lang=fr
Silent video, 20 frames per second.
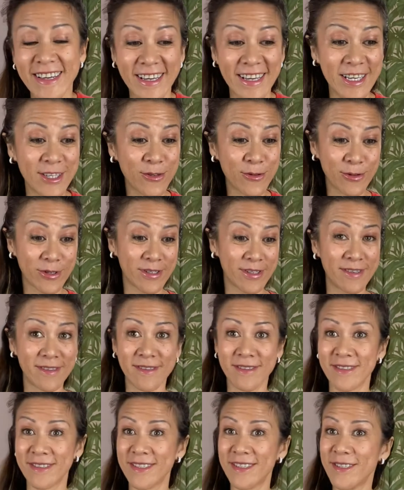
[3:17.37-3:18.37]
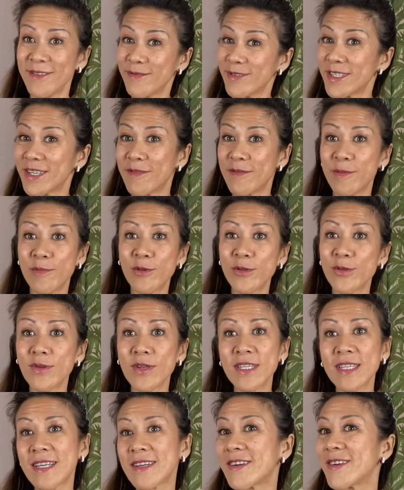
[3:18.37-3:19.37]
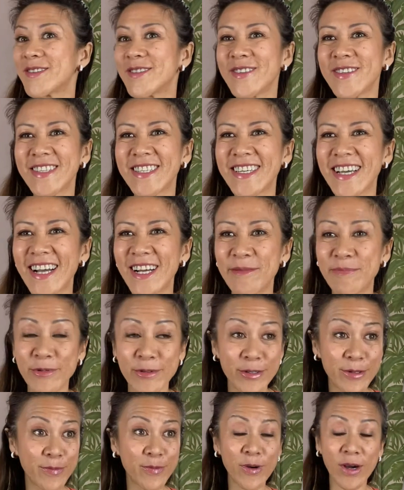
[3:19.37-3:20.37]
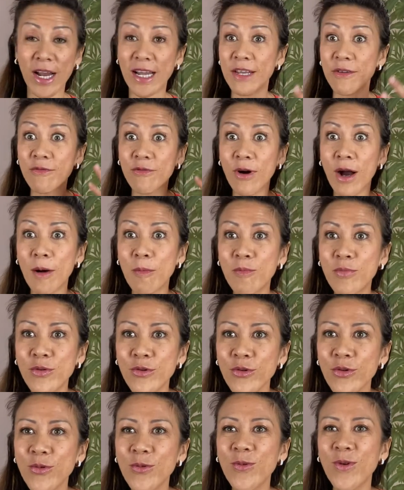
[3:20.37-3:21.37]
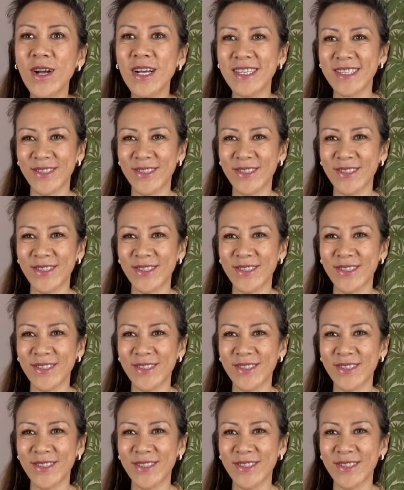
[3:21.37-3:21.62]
Et donc, si vous avez besoin d'une thérapeute pour aller voir plus loin